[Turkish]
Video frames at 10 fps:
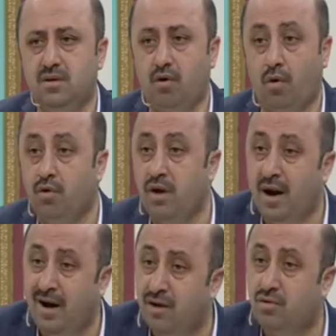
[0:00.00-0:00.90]

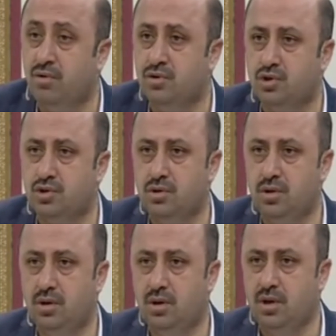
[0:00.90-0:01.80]
Onlarla konuş.
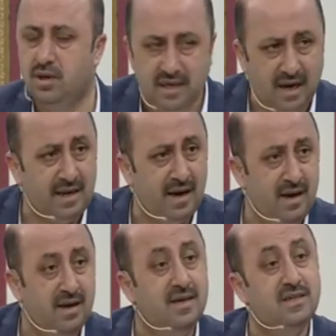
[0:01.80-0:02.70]
Ya da
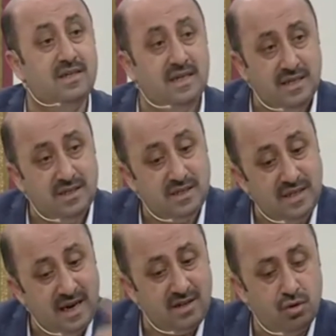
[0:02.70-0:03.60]
siz
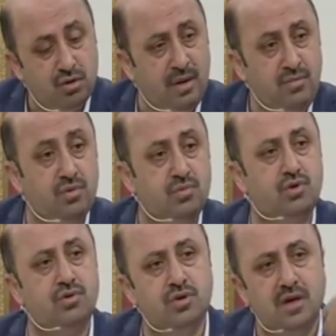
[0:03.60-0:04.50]
diyet ödemiyor
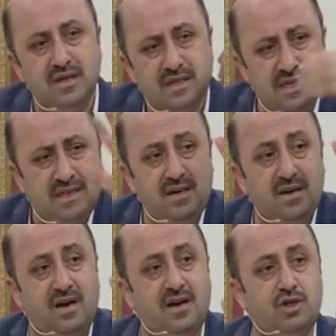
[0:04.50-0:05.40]
musunuz? Sizinle
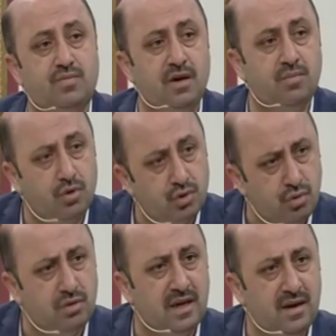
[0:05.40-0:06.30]
anlaşmayı
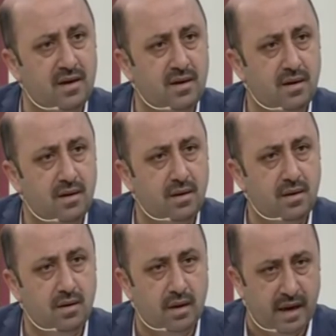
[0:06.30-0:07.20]
bozduk de.
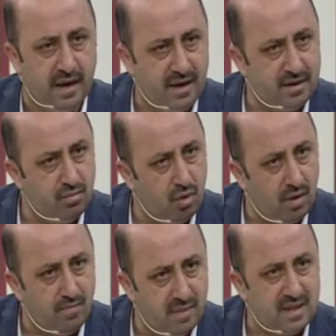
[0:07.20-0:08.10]
Eğer
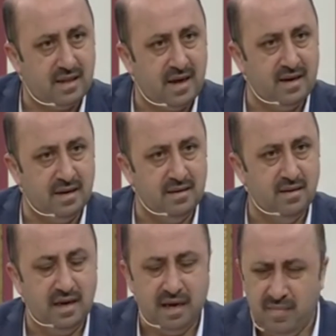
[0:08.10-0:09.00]
Muhammed'den
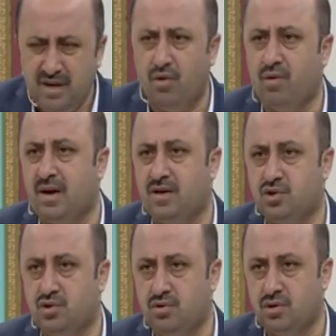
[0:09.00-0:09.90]
emin olmak
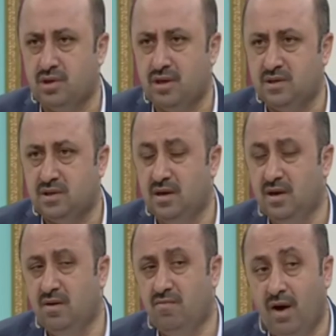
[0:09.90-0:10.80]
istiyorsanız
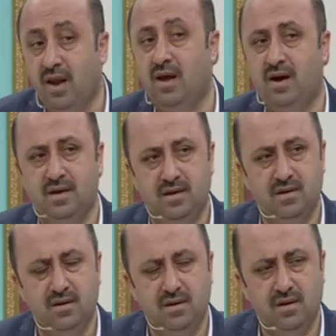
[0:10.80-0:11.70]
vallahi
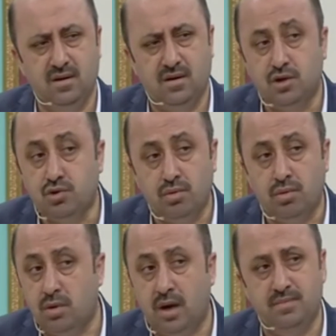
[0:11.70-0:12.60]

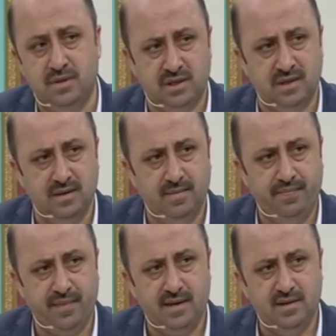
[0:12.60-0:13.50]
Resulullah bizi
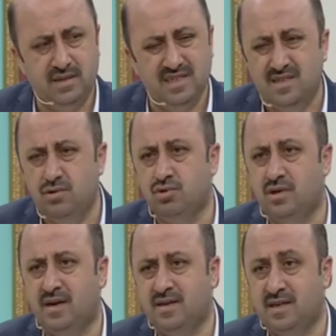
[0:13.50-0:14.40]
sizin
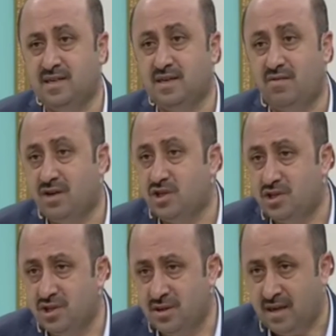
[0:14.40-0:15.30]
üzerinize savaş
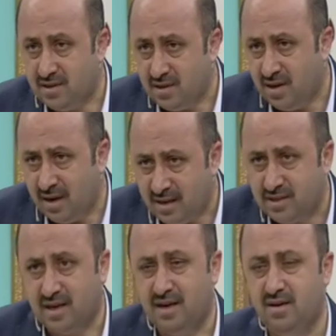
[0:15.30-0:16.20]
için
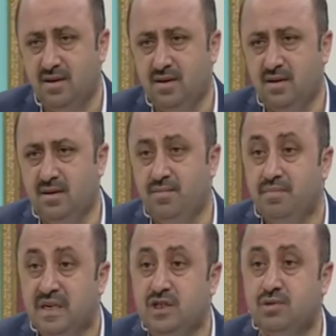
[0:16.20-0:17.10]
getirirlerse
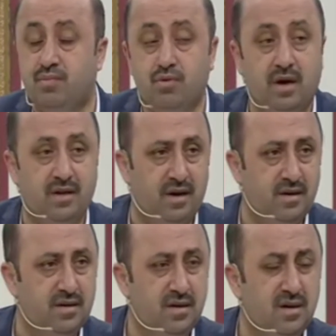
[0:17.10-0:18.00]
biz
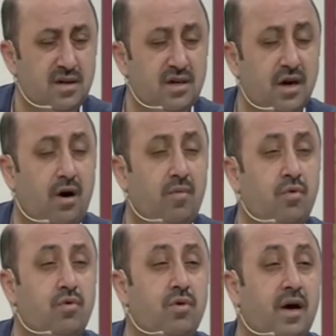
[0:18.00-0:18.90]
buradan
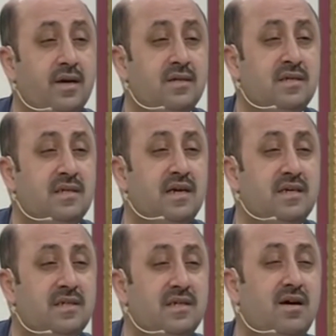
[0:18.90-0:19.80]
yağmurların
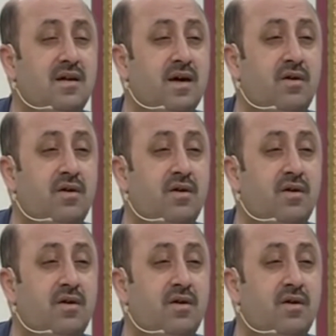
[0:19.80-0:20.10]
sayısı kadar